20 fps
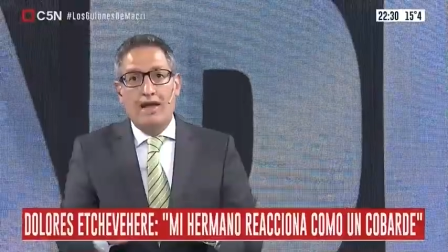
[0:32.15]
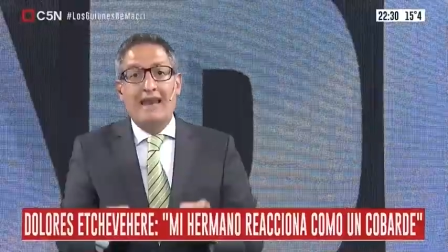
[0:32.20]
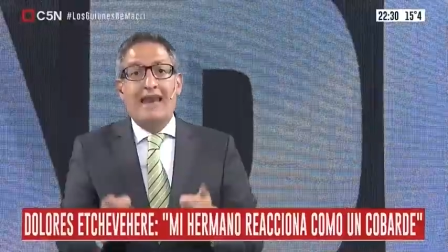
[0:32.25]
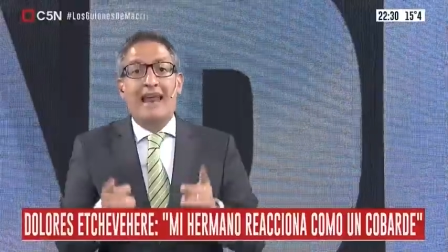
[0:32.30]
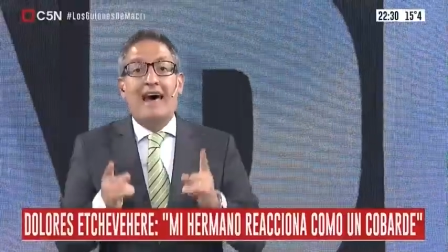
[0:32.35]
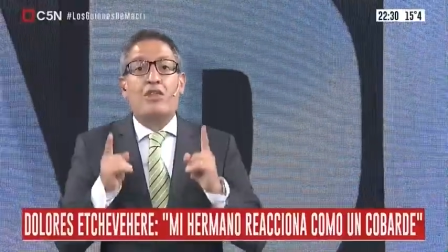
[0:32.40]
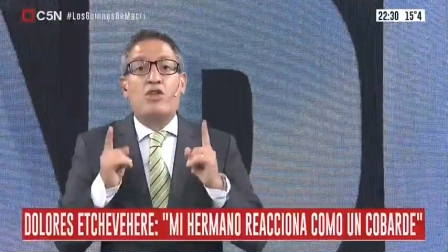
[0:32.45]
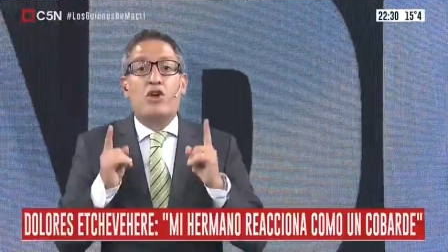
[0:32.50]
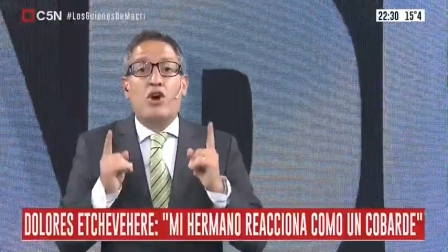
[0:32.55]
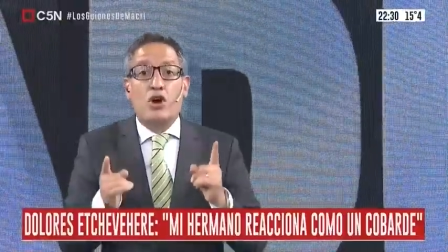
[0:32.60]

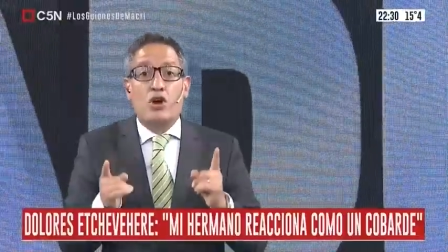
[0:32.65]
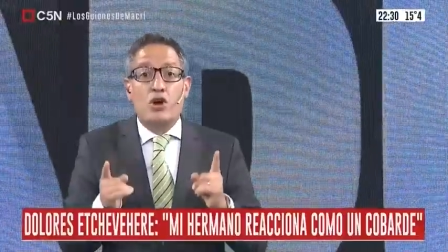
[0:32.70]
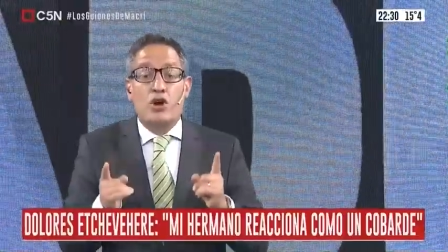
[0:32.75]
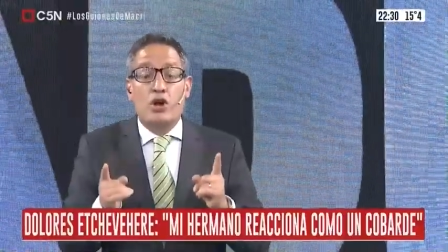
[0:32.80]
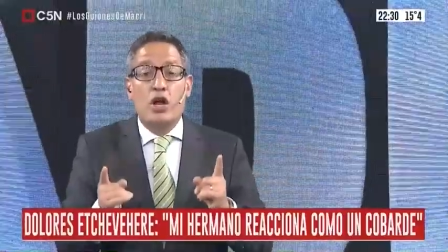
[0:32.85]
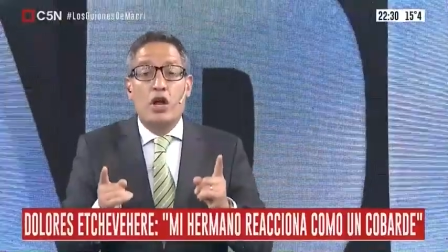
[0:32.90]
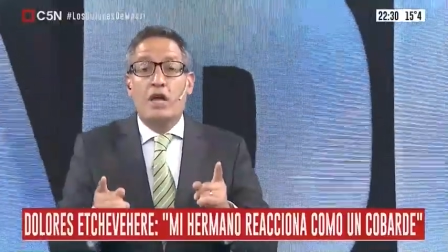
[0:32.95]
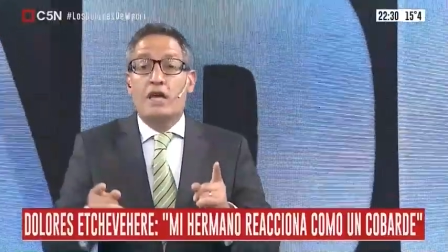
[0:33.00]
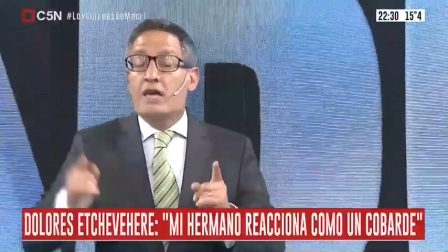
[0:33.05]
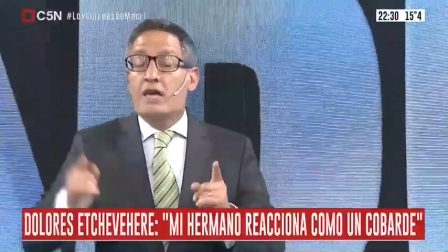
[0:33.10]

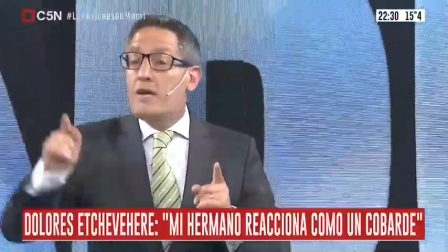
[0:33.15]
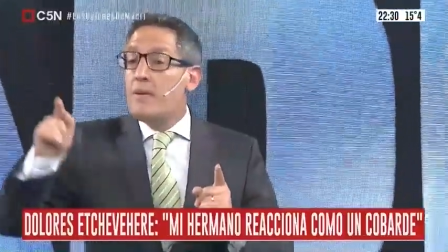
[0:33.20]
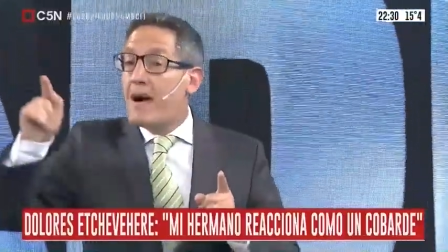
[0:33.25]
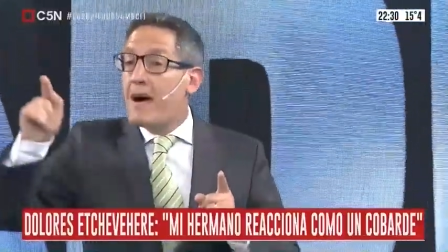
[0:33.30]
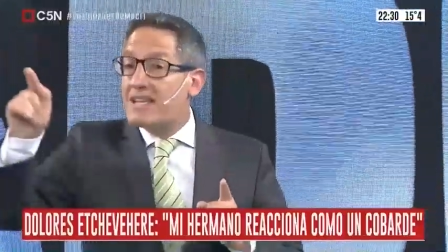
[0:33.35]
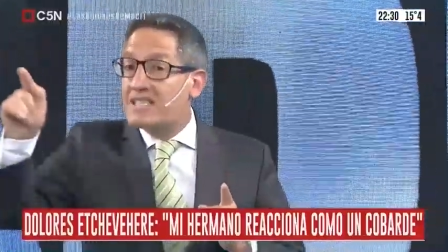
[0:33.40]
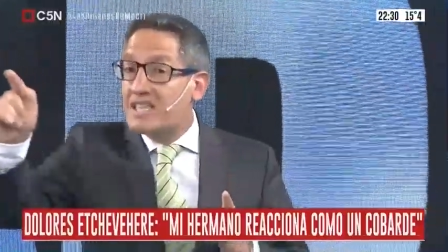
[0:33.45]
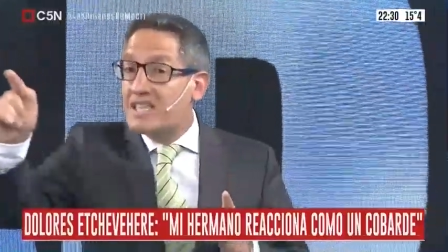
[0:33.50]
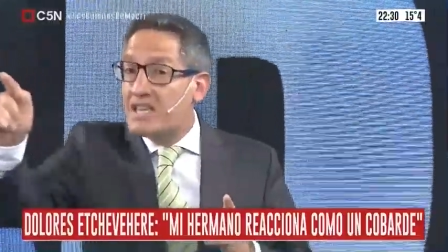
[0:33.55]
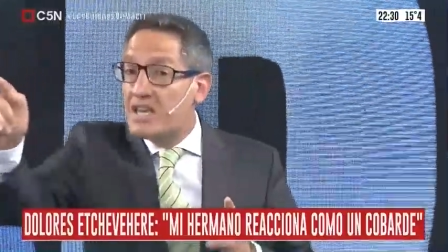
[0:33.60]
ladrón. Y
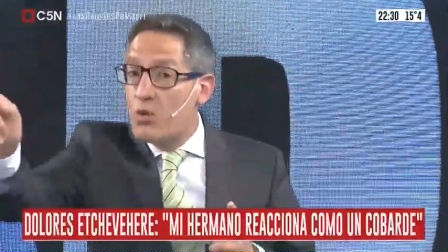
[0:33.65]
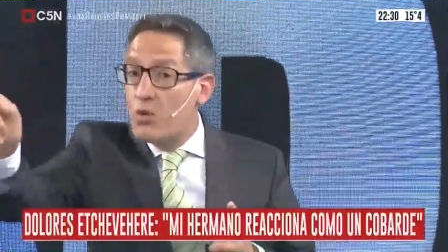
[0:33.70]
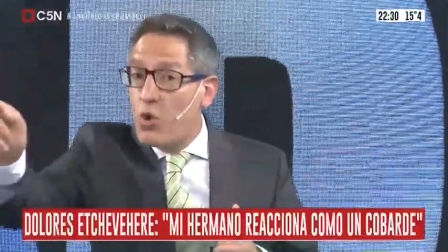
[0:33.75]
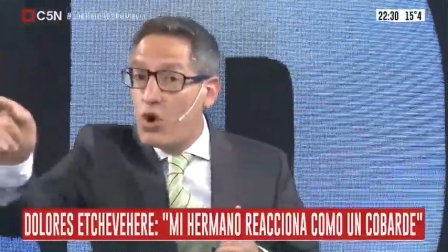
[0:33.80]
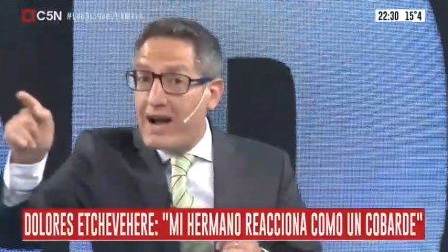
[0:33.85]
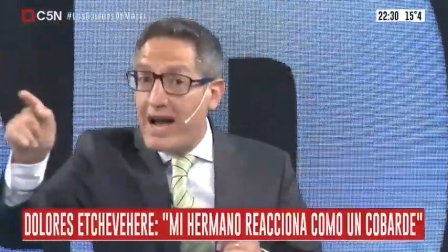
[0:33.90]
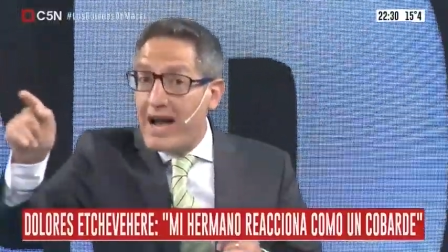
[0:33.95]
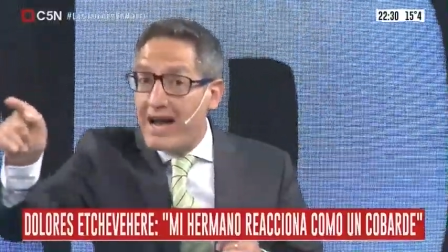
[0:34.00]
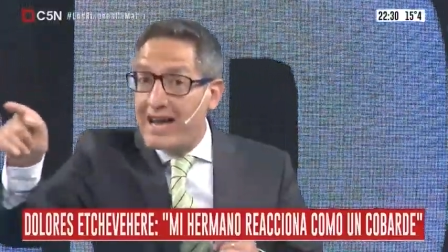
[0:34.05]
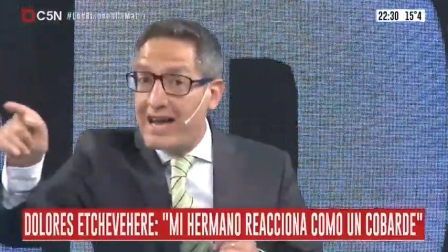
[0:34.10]
vas y
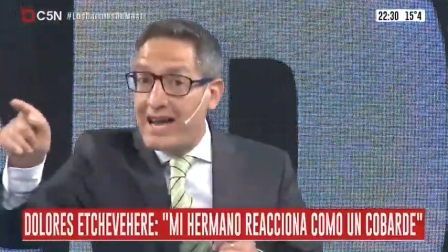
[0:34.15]
buscas